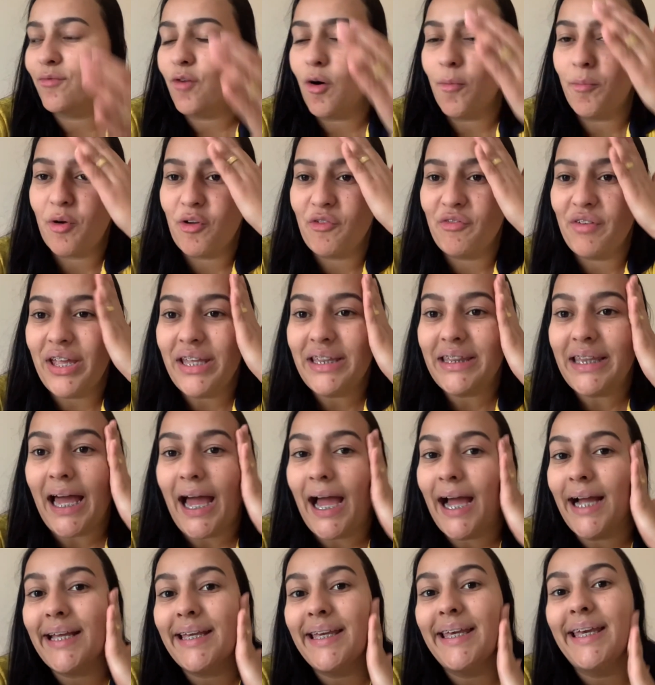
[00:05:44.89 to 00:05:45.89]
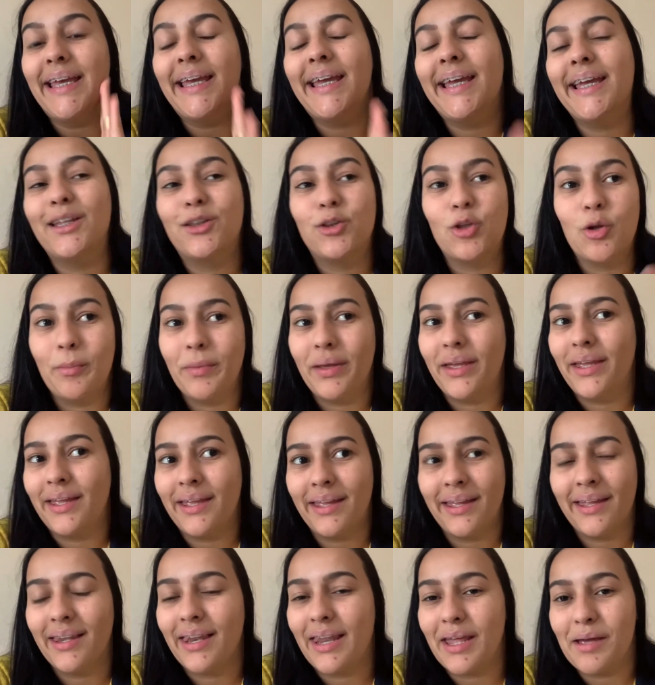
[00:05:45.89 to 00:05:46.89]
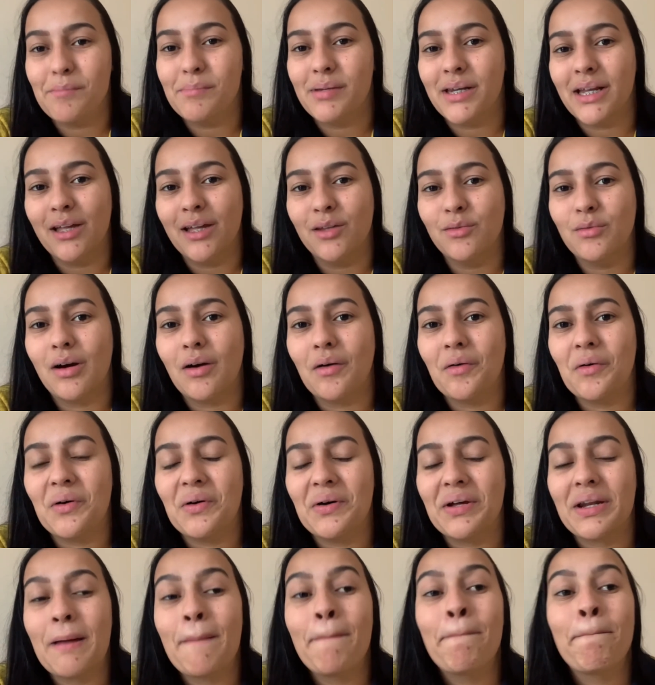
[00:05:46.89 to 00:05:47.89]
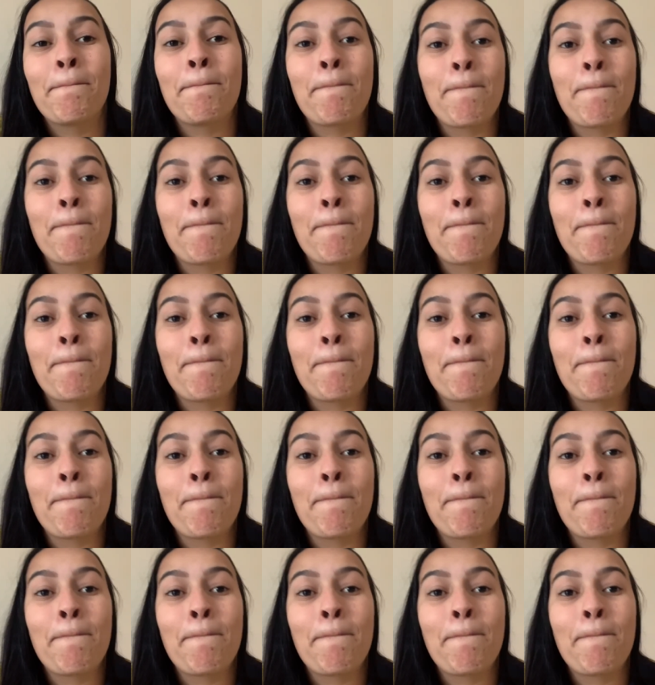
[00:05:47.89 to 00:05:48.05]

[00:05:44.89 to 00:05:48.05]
Vou aproveitar que tô me lembrando agora